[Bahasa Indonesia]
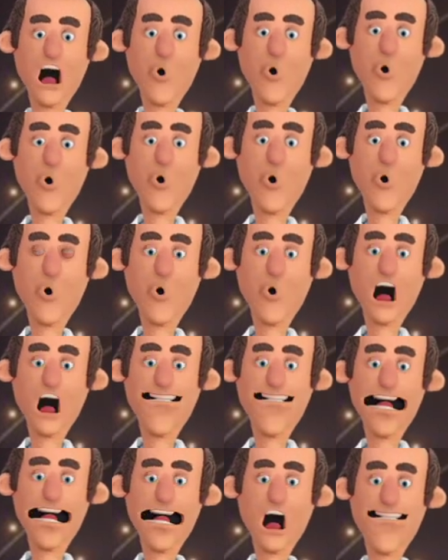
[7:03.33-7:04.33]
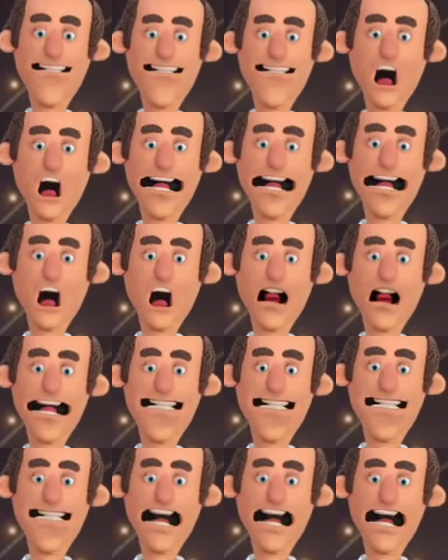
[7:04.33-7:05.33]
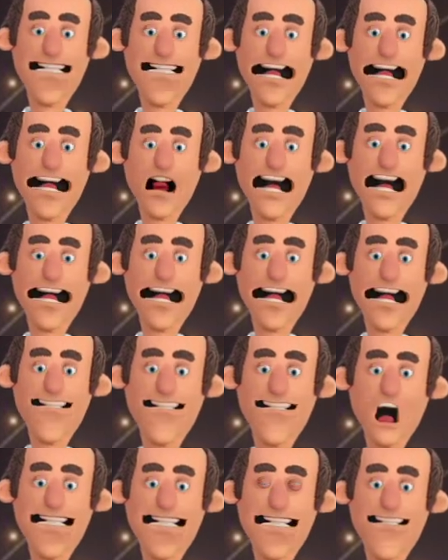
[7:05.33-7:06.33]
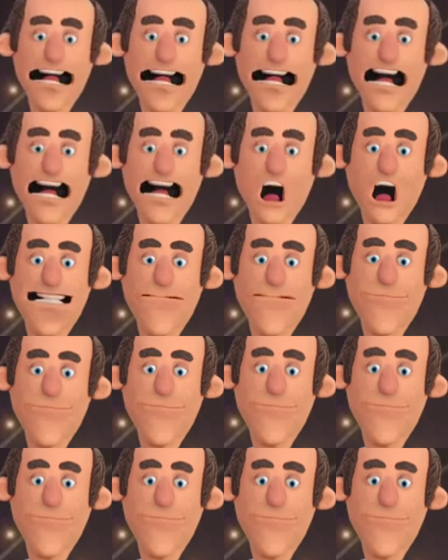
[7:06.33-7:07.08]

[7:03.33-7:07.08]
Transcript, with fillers: Mesias lebih menariknya lagi dengan